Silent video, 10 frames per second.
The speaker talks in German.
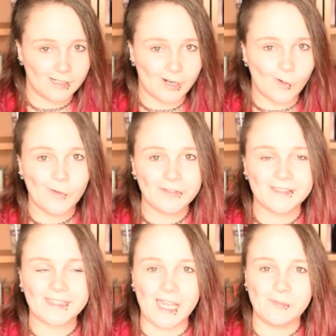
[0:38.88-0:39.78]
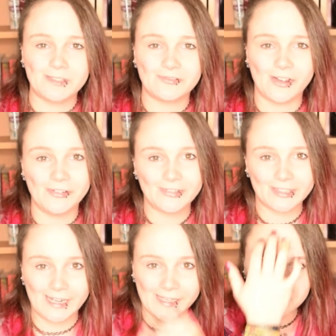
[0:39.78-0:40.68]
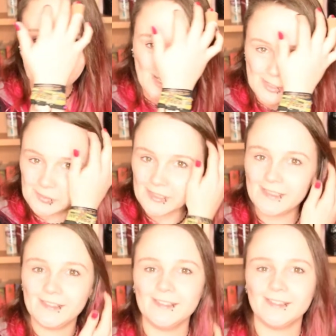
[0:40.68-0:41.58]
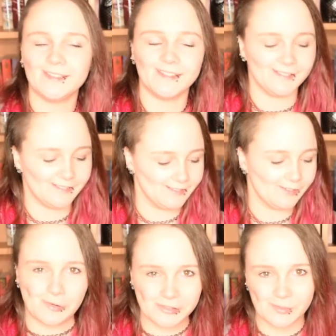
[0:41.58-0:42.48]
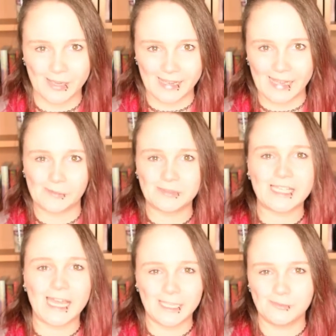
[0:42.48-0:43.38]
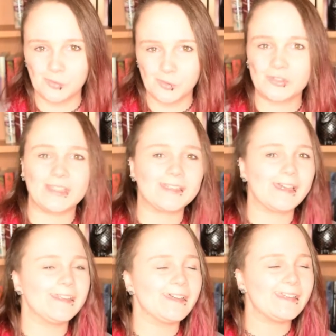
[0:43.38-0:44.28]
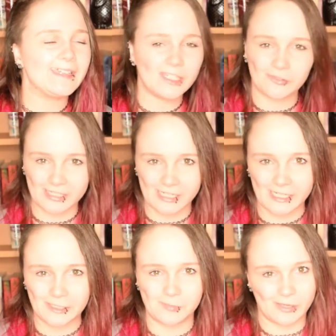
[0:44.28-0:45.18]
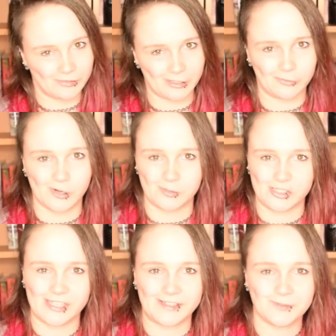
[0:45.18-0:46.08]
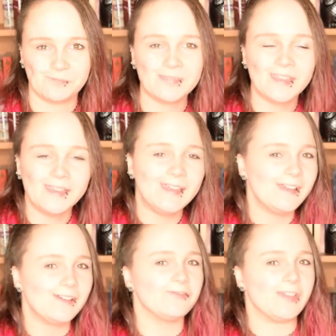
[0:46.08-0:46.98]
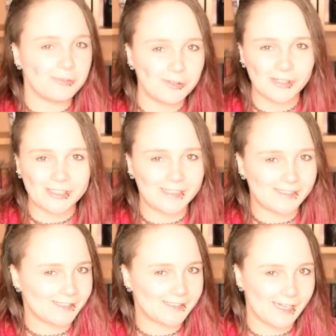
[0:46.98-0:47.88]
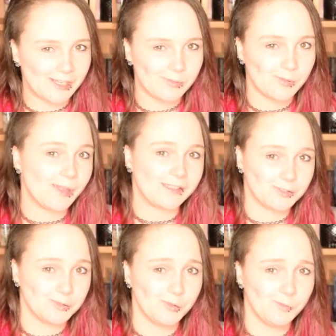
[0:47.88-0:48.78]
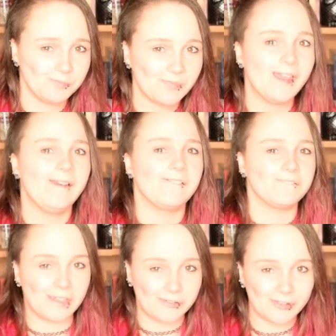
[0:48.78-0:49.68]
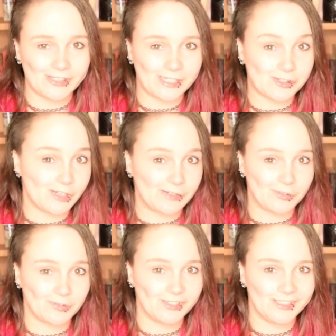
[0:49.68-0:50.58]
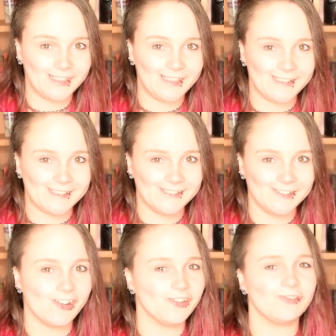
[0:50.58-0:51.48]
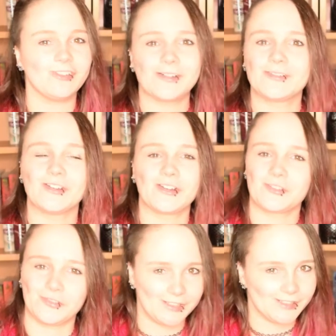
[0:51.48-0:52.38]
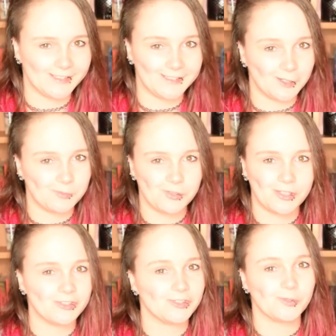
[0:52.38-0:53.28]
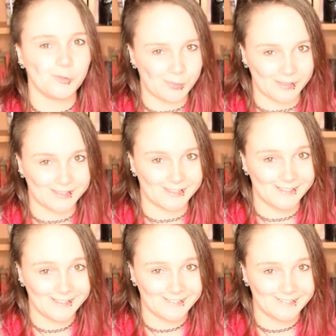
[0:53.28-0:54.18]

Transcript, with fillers: Und damit wollen wir gleich mal beginnen. Und zwar habe ich ein Buch seit einer Ewigkeit mal wieder vorbestellt. Wer von euch kennt Adriana Popescu? Wer von euch hat schon etwas von ihr gelesen? Und wer von euch findet, dass ihre Bücher super sind?